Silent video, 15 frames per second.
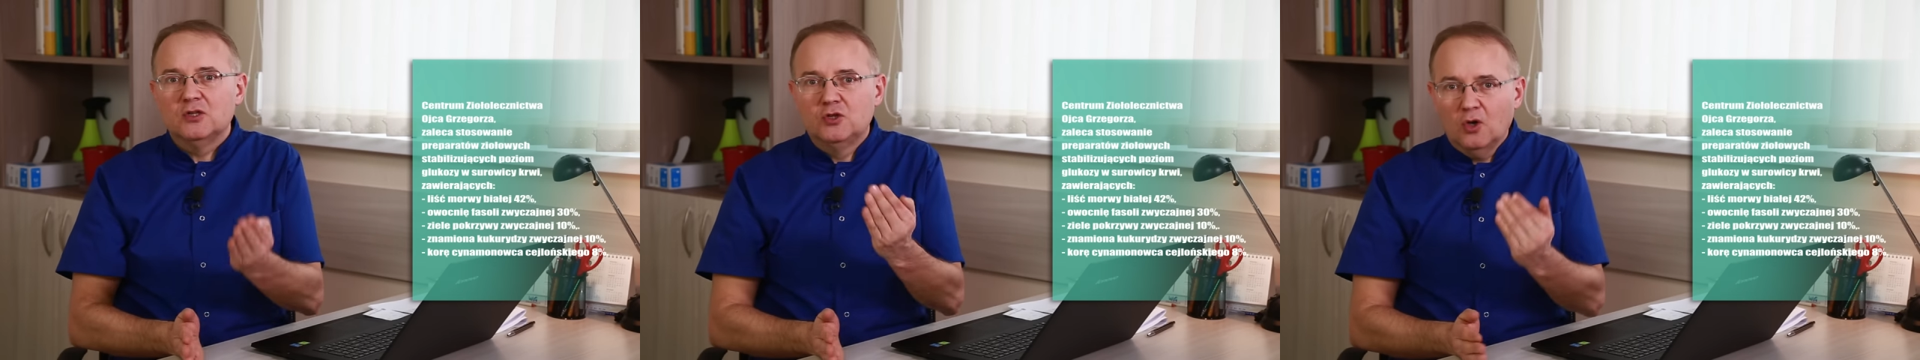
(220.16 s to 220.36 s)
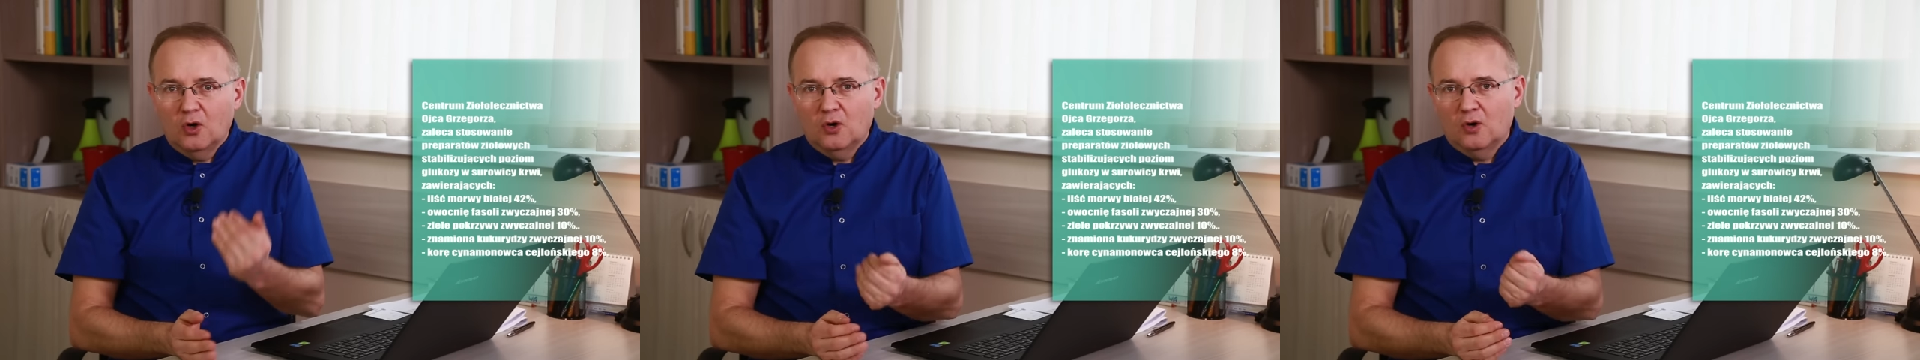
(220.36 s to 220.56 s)

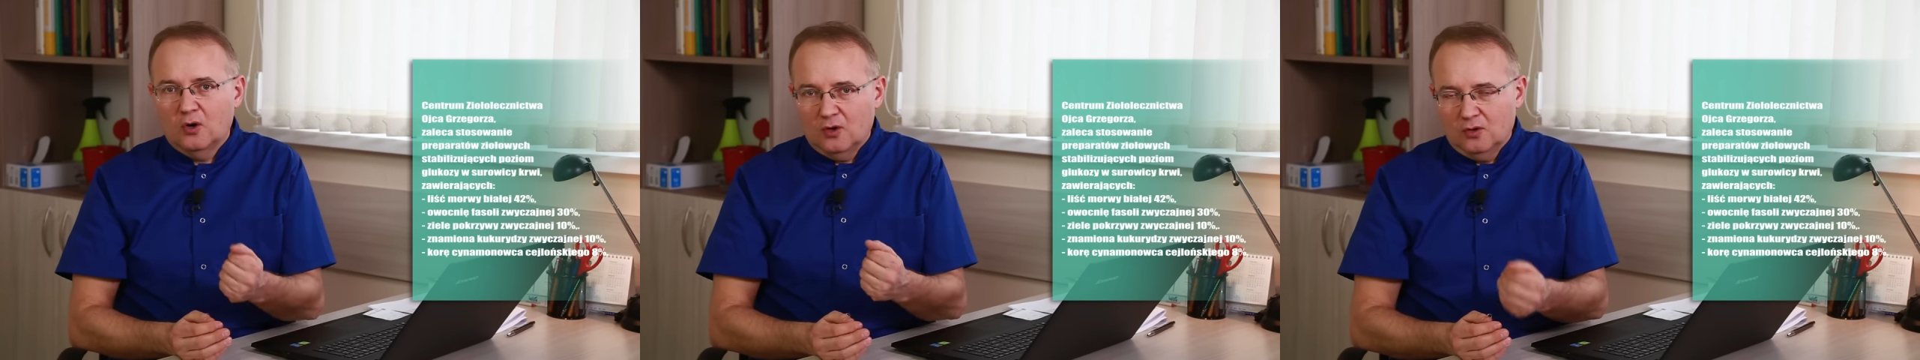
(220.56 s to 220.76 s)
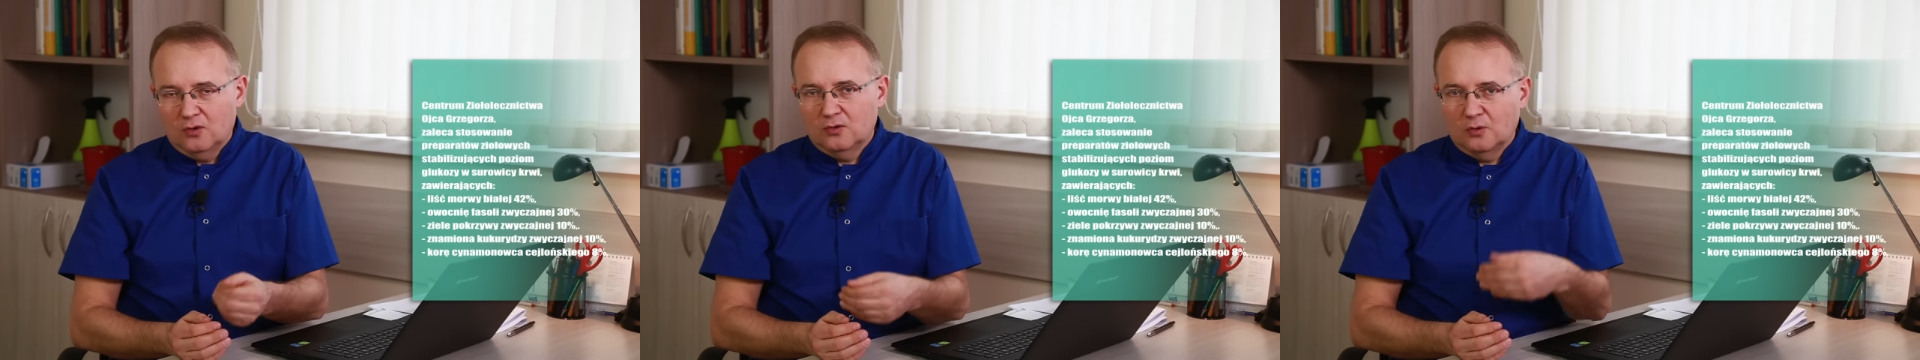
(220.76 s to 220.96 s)

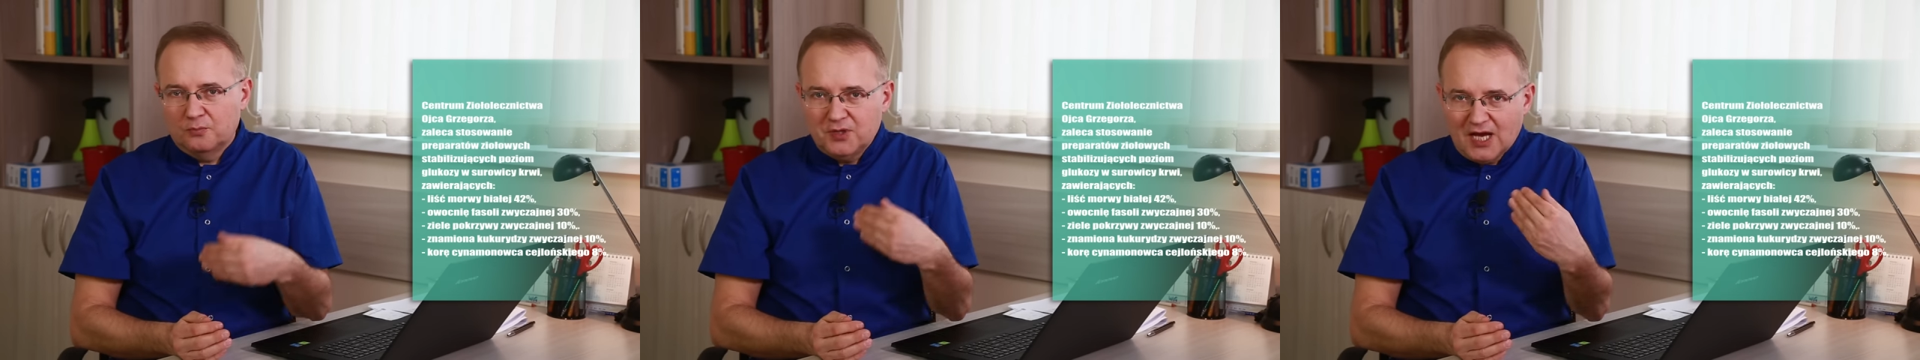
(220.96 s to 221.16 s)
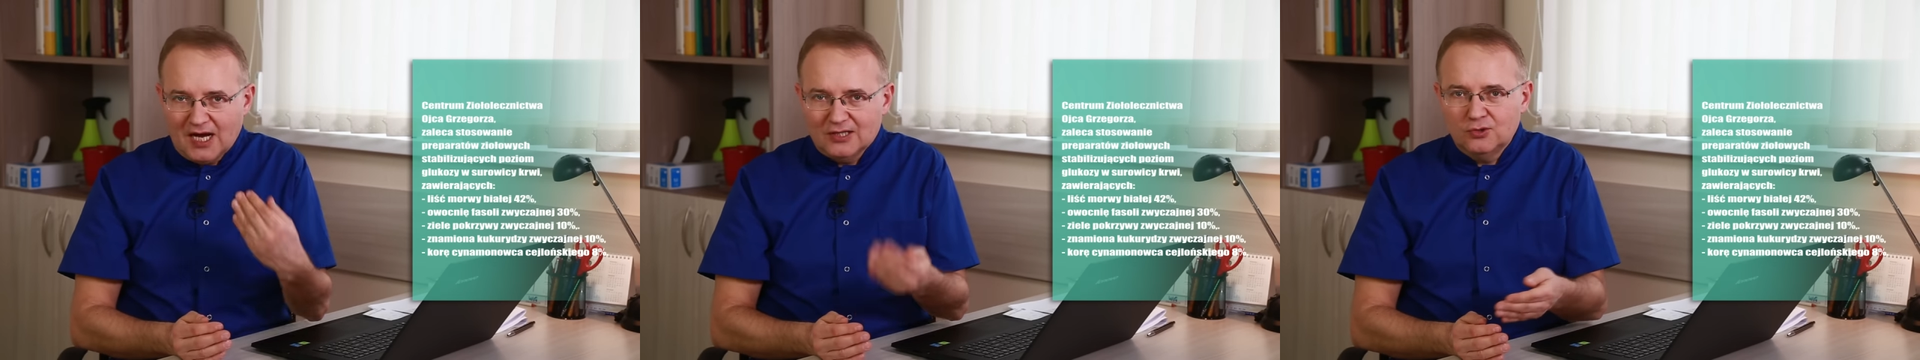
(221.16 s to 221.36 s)
do
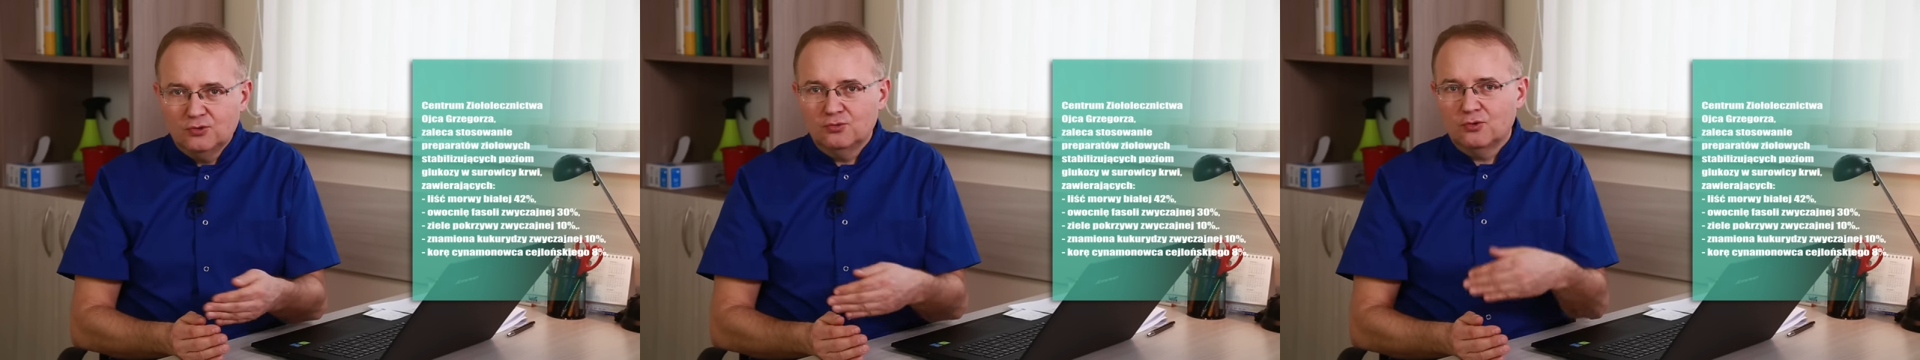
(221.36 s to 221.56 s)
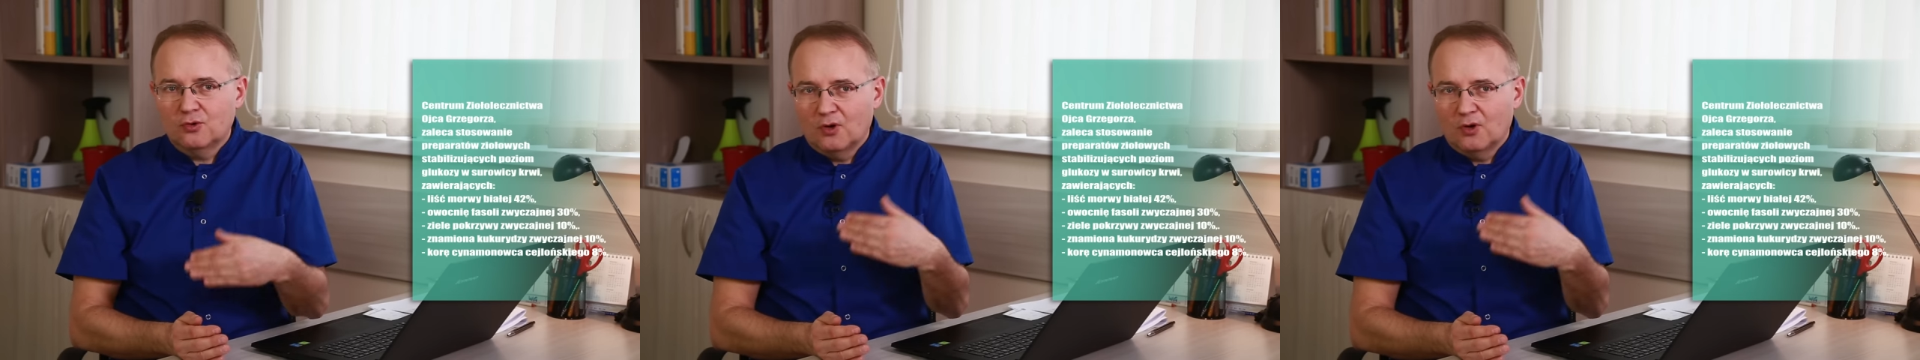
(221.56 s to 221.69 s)
obiadu,